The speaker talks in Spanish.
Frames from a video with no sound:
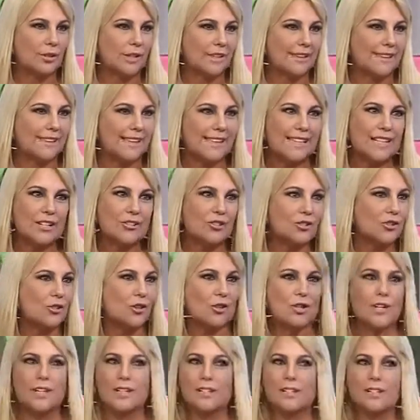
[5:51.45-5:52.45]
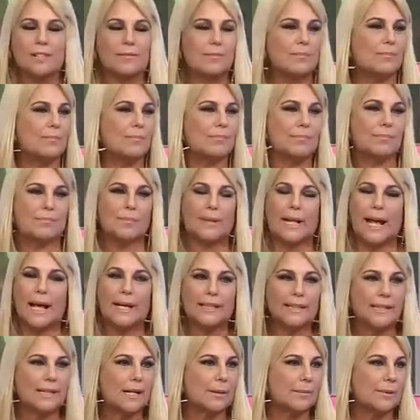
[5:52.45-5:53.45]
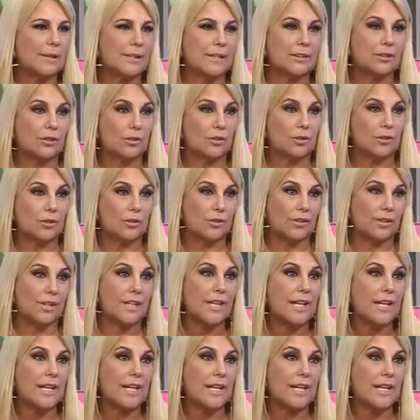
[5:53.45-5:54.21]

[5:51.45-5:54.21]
que tiene sol prácticamente todos los días.